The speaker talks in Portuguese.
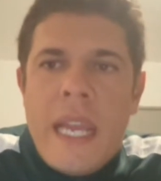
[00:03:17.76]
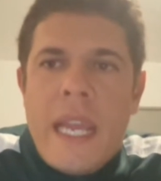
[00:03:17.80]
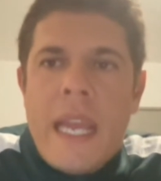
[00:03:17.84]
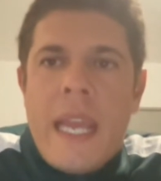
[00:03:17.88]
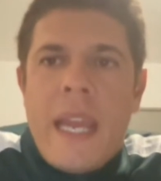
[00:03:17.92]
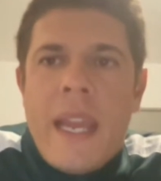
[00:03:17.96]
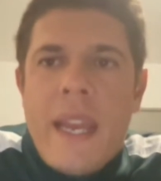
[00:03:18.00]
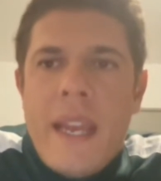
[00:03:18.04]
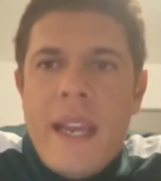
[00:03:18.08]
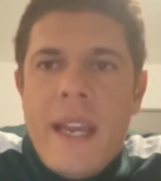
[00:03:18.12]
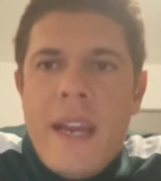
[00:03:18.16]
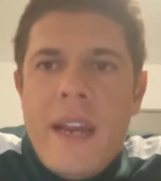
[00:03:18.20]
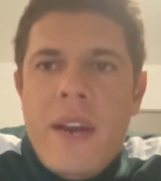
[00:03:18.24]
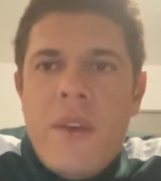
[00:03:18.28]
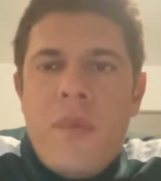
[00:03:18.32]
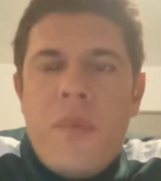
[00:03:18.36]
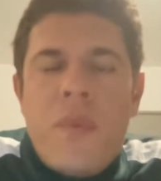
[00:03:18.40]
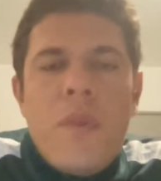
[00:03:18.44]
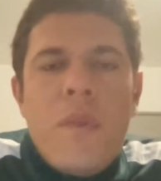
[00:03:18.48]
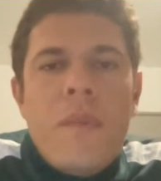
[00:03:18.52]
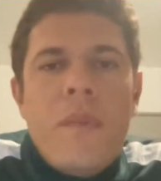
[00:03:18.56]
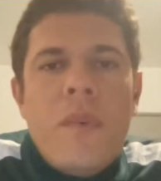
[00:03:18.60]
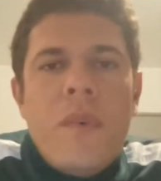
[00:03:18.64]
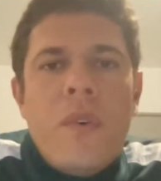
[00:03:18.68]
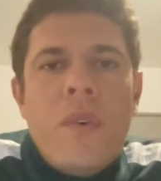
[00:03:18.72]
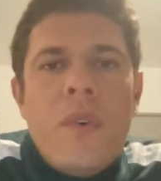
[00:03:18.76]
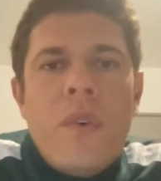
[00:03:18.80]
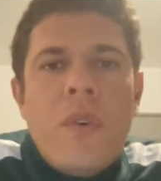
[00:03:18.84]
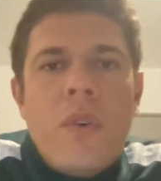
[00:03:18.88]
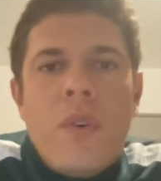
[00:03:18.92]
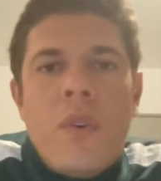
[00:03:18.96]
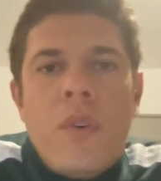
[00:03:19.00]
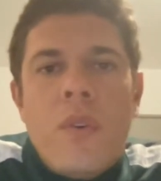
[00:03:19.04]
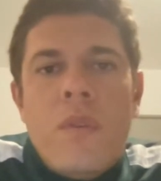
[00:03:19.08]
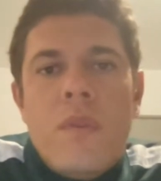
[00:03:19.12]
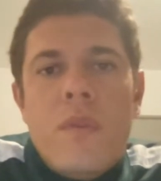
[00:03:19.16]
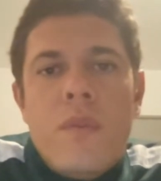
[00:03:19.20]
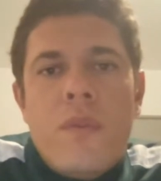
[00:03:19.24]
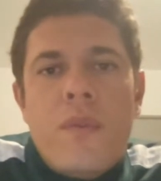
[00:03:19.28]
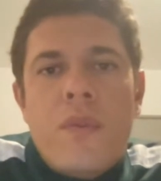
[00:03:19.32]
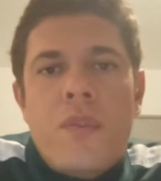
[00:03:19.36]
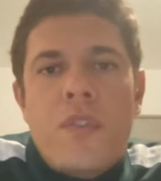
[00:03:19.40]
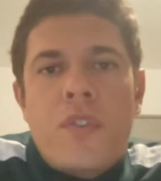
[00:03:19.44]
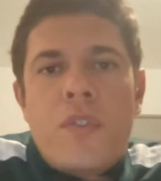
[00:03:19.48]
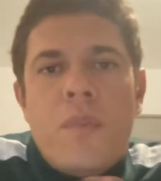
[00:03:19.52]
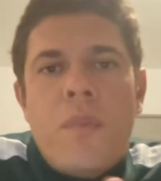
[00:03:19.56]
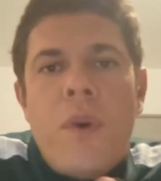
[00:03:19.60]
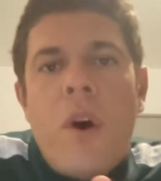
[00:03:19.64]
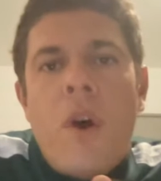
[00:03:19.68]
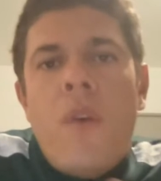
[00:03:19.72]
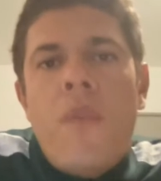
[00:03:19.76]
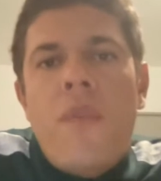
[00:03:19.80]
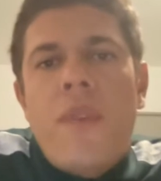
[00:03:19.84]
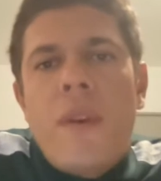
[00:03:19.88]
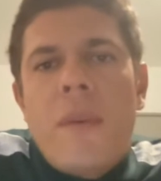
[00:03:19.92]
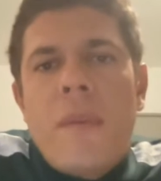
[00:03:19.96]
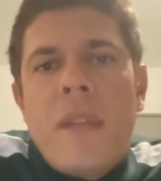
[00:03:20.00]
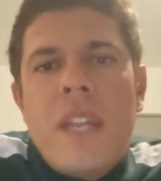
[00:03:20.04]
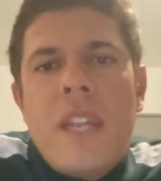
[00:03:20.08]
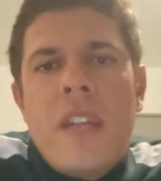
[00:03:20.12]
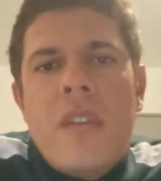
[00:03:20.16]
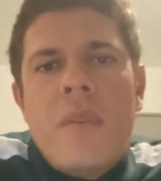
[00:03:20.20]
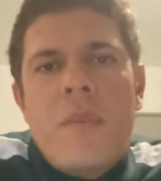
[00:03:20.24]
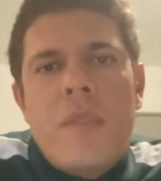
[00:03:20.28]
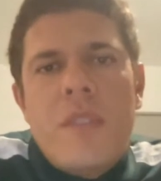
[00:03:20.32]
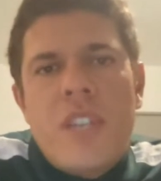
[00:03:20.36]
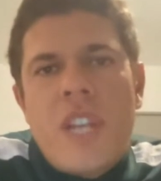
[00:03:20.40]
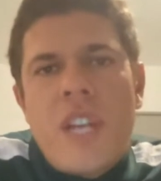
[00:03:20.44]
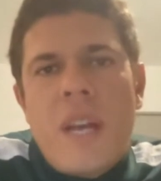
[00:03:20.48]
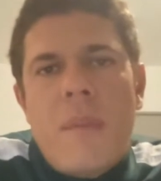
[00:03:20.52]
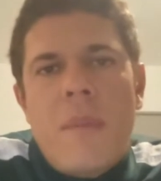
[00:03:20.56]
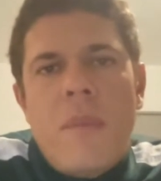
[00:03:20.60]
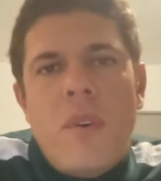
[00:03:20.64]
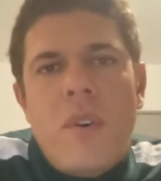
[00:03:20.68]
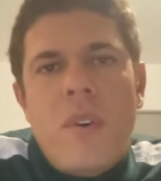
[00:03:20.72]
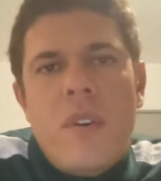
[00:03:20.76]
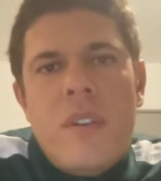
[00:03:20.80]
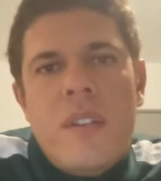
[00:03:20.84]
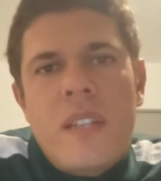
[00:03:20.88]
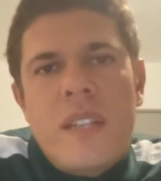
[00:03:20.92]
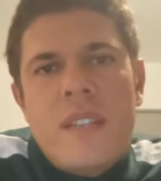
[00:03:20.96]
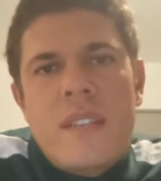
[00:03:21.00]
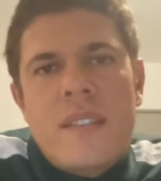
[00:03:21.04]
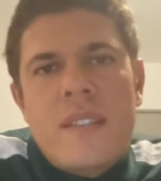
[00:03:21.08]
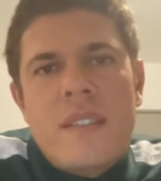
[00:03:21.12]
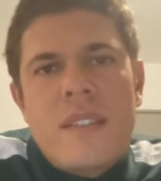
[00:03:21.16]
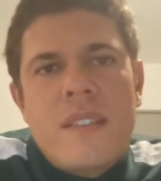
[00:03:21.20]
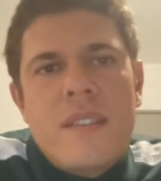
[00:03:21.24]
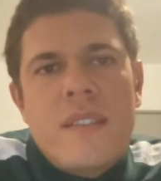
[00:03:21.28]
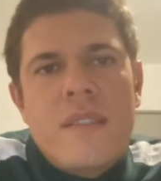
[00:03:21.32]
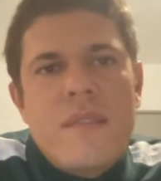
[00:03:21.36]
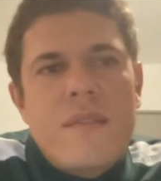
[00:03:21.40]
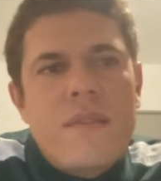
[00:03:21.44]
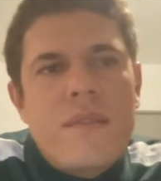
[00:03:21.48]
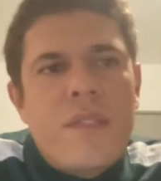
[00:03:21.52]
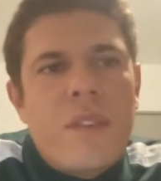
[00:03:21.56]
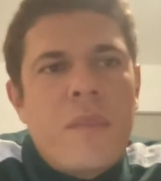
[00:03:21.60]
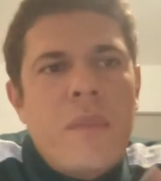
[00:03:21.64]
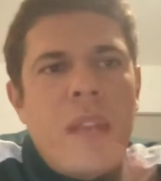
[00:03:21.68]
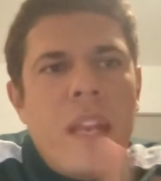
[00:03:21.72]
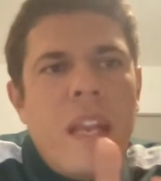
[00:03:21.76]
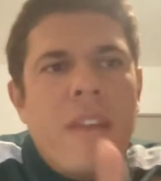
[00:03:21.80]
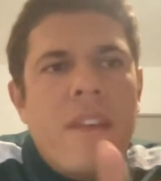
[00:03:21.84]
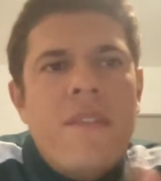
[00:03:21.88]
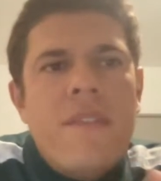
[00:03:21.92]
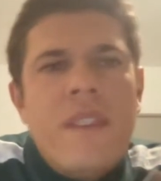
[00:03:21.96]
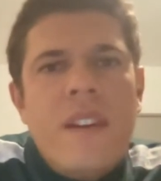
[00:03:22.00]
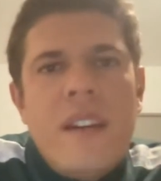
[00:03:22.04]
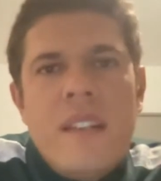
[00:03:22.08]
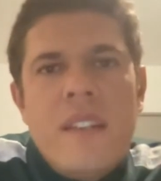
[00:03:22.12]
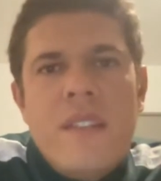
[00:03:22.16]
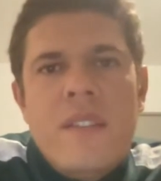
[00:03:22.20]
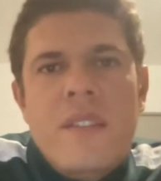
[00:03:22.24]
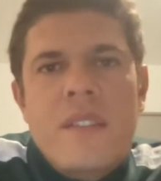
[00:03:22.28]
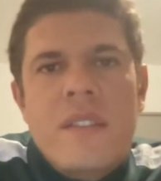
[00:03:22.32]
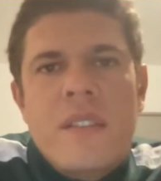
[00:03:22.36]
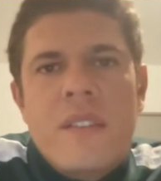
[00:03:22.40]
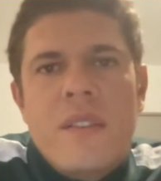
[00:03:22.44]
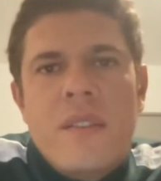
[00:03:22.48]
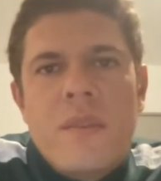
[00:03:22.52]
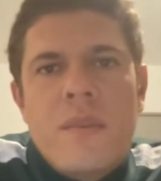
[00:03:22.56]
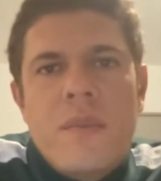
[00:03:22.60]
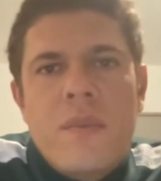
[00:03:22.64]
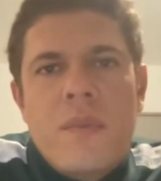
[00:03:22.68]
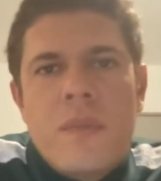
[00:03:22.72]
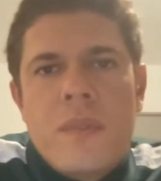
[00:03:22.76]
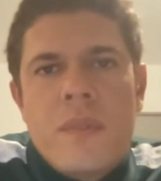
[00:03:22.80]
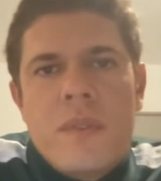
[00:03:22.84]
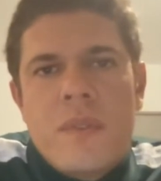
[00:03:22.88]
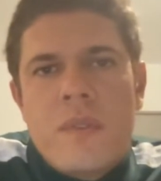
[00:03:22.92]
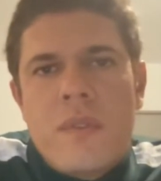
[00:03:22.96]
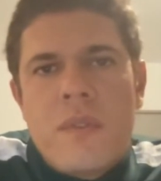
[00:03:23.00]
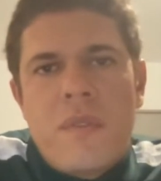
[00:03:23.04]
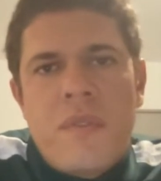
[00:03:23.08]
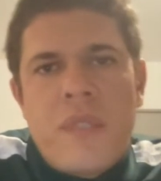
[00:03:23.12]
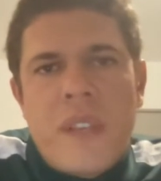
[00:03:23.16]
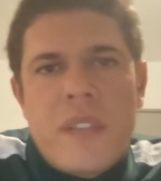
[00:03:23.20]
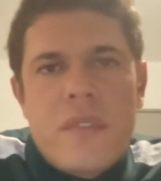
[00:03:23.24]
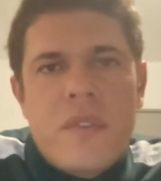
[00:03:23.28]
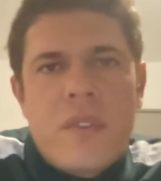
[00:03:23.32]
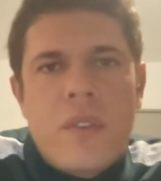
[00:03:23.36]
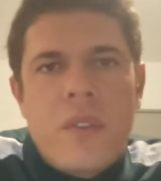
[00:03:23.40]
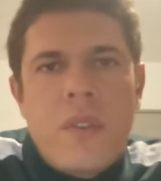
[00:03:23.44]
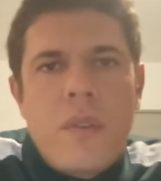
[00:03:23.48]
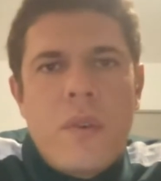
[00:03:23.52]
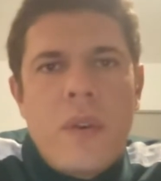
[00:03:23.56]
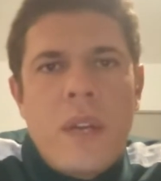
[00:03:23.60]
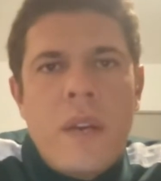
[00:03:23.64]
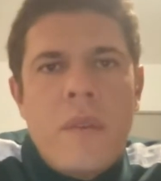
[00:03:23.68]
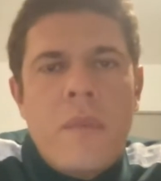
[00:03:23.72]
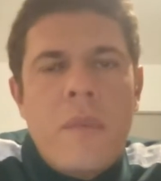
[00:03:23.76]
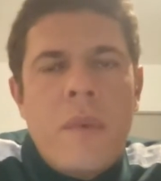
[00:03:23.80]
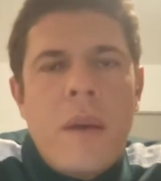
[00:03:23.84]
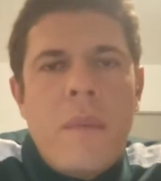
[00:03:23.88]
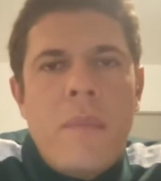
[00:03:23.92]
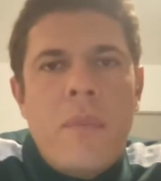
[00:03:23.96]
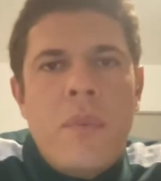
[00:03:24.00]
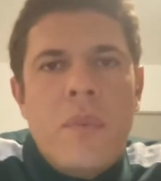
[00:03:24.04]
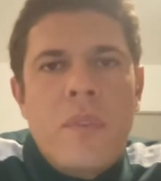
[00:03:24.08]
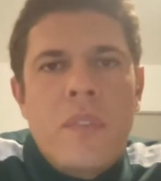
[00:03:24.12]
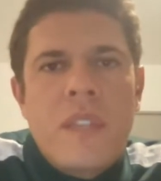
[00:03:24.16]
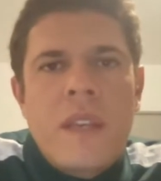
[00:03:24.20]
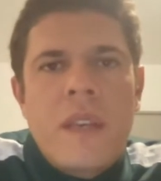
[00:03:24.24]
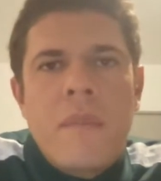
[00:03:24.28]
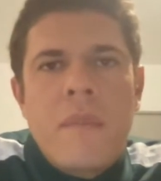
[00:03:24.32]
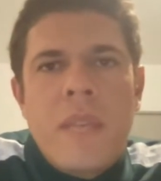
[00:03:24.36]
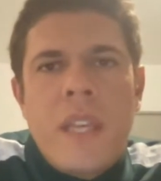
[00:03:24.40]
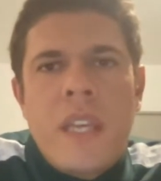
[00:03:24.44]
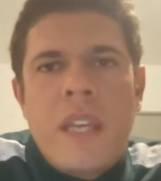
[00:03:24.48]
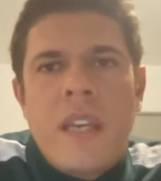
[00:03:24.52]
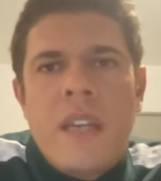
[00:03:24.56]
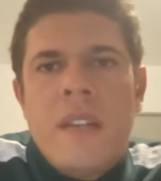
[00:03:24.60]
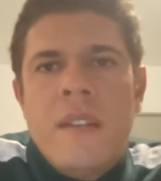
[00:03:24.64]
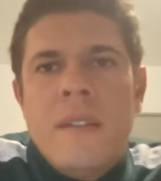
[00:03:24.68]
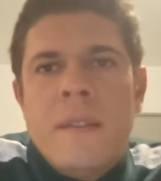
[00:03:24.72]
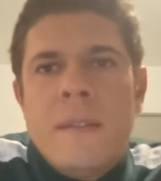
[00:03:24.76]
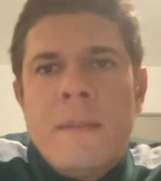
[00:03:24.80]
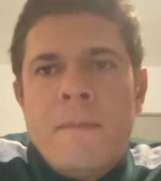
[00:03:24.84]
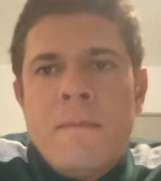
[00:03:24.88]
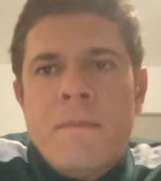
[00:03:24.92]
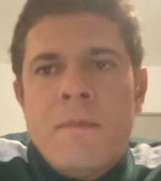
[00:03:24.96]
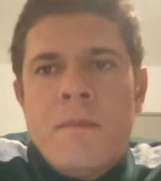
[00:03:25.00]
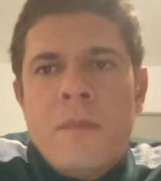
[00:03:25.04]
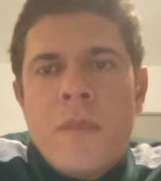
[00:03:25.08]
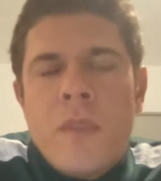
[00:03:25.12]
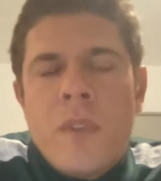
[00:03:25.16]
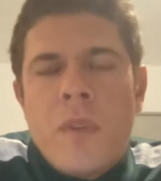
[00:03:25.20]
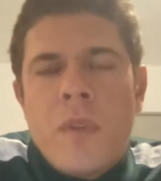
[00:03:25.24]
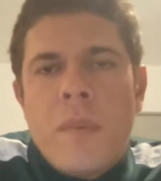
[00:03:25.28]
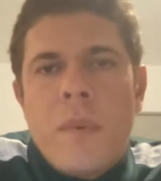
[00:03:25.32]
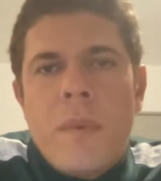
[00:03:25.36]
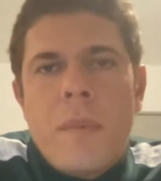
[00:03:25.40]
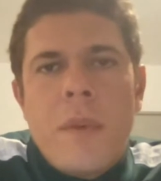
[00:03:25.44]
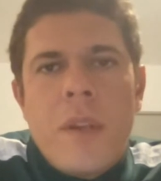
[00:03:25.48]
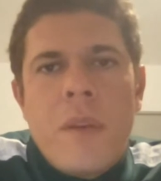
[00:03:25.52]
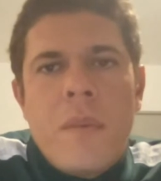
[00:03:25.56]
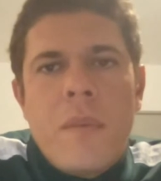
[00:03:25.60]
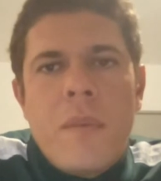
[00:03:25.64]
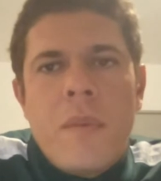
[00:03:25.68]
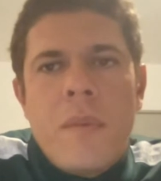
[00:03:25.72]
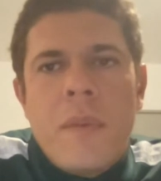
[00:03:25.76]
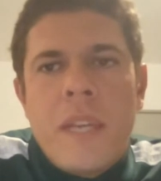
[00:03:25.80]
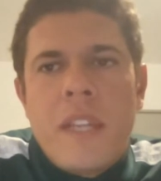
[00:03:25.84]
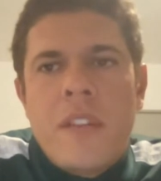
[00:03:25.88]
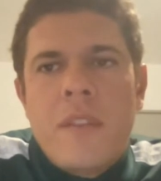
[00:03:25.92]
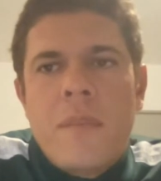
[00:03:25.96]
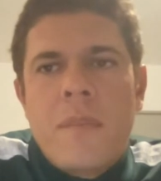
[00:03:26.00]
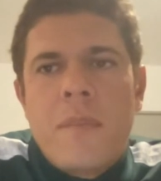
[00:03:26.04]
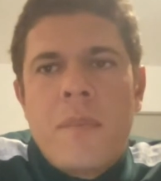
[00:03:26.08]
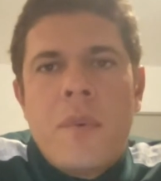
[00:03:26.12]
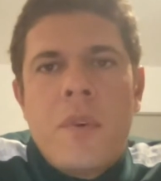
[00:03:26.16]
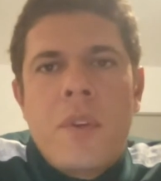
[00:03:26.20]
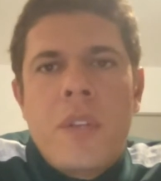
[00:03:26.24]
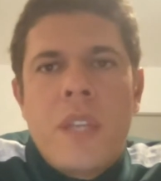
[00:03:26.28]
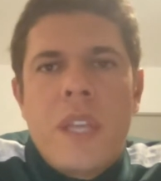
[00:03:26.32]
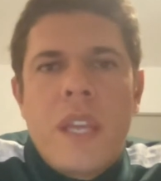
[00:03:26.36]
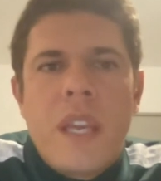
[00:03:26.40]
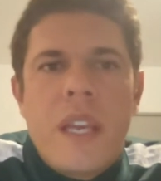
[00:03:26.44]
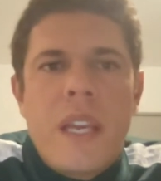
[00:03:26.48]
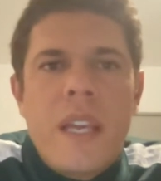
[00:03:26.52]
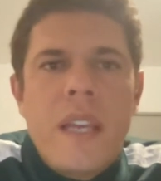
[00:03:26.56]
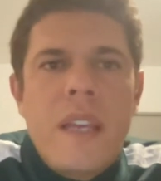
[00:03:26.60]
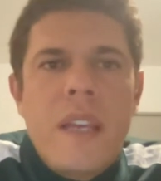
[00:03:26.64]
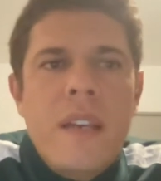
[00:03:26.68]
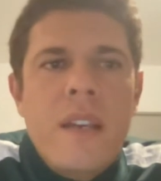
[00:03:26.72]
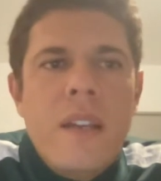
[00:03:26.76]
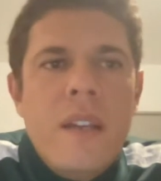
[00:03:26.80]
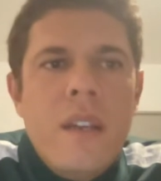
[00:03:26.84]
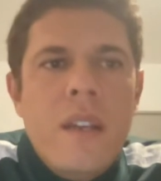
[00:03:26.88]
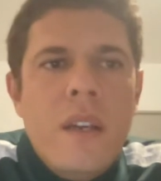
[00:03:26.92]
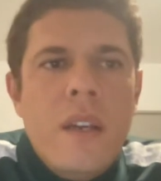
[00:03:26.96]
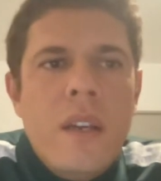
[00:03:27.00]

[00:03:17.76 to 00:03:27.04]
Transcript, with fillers: é, o, o, o, futebol feminino me chamou, né? Assim, foi me levando. Assim, confesso que não era uma busca minha no primeiro momento, porque